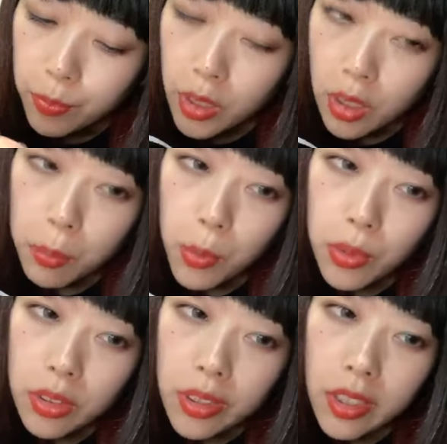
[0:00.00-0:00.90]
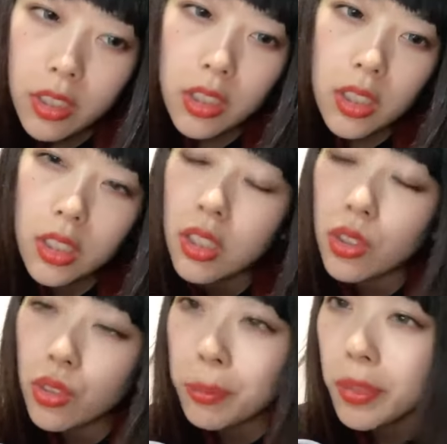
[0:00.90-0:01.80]
なんかもんって感じじゃない
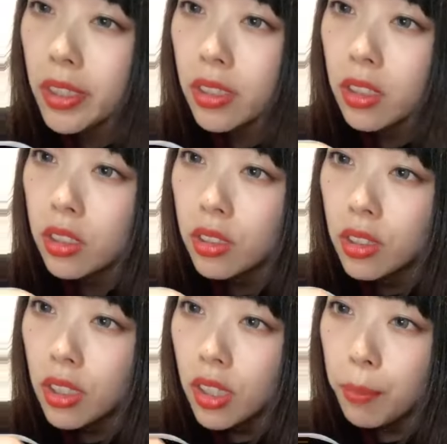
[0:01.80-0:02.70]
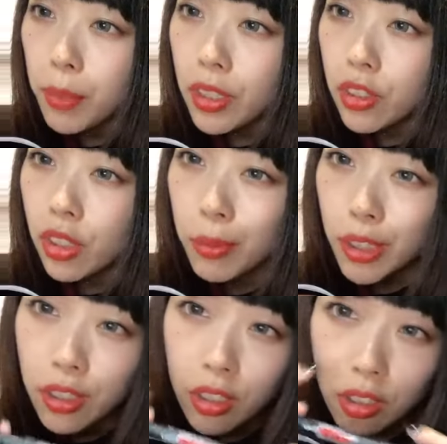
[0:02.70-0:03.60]
よね、メイ。メイクが
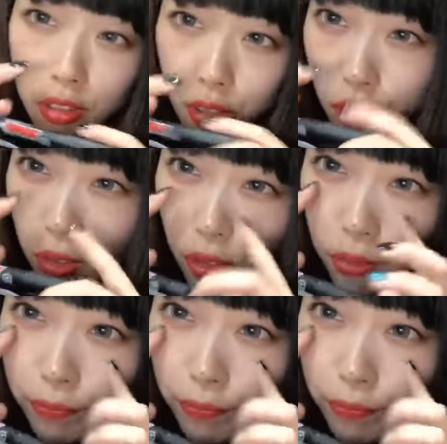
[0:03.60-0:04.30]
メンヘラ。嘘。